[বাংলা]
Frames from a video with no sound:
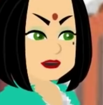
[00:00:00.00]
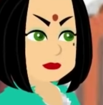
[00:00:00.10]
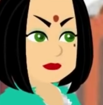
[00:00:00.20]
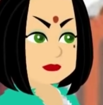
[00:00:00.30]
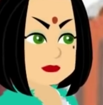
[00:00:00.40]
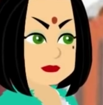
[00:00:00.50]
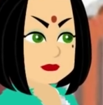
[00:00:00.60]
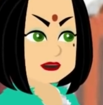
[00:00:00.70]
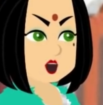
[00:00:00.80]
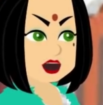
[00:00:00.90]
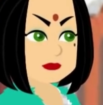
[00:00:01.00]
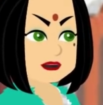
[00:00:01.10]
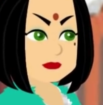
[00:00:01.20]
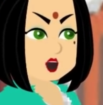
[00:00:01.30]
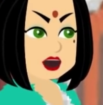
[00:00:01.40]
রোদের ভিতরে আমি
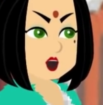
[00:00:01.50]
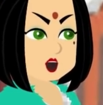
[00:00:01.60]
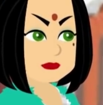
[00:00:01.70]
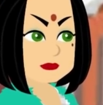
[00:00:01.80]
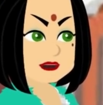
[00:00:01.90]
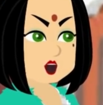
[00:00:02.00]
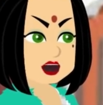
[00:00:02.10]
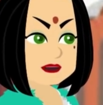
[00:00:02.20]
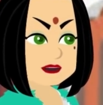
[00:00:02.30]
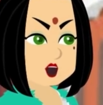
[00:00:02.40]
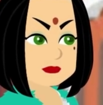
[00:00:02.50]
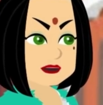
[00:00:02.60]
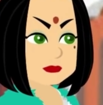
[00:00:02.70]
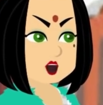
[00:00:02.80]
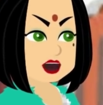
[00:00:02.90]
পুড়ে পুড়ে কাজ করতে পারবো না
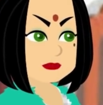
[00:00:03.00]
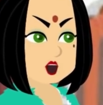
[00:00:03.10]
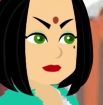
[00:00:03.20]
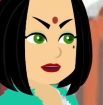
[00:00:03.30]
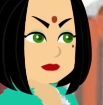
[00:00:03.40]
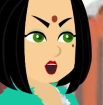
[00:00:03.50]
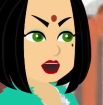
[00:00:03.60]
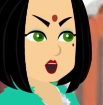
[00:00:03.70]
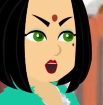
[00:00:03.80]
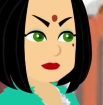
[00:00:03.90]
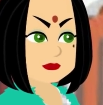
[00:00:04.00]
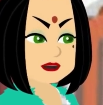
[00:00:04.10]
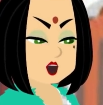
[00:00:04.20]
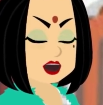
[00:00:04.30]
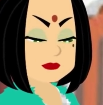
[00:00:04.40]
এখন আমি
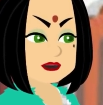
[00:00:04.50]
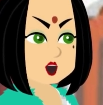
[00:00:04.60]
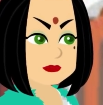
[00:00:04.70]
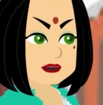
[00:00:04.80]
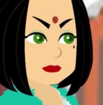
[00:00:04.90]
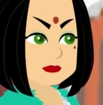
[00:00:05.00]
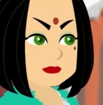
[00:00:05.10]
অনলাইনে ব্যবসা করব।